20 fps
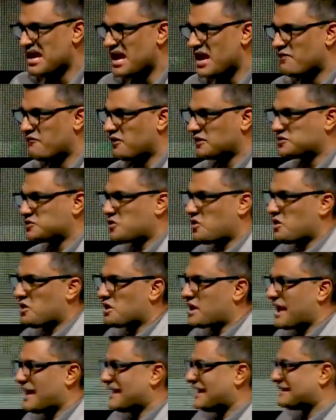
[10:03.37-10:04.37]
Eu vou te
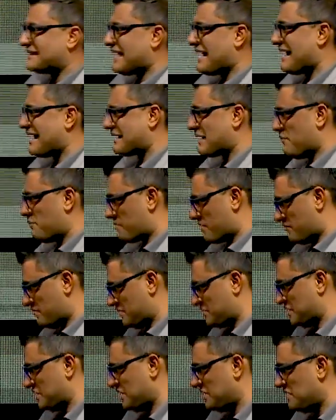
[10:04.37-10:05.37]
colocar na terra que eu
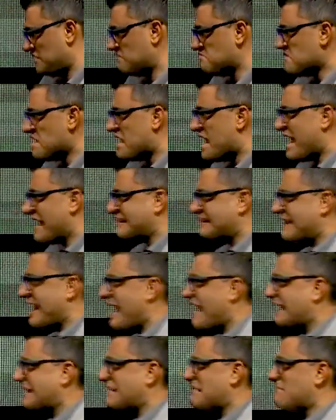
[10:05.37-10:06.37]
prometi, é
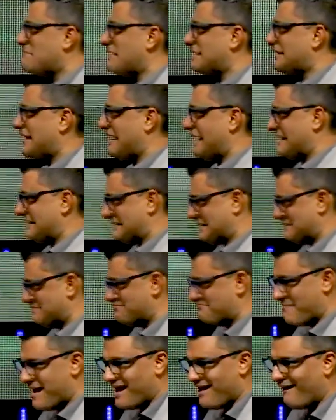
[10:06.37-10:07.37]
terra que mana leite
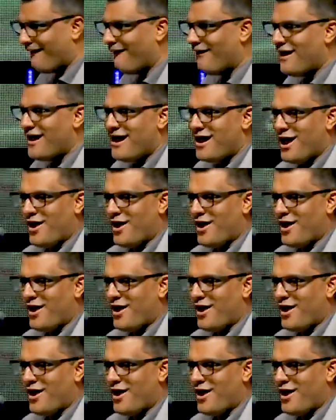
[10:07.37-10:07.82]
e mel.